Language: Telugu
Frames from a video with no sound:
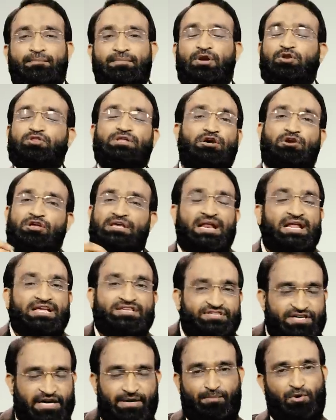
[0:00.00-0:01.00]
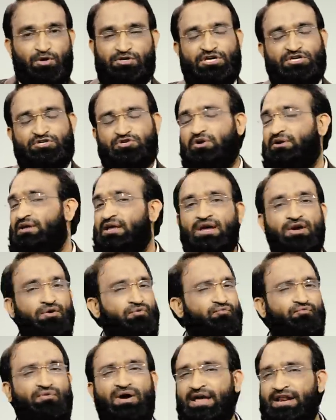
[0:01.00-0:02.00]
మీరు దాంట్లో ఎలా సీట్ బుక్ చేసుకోవాలి
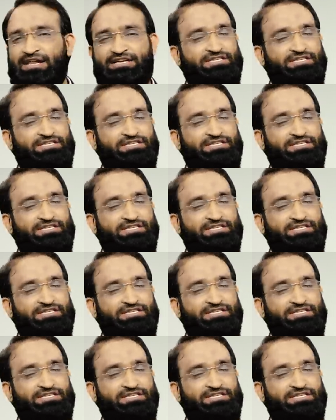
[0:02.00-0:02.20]
వెరీ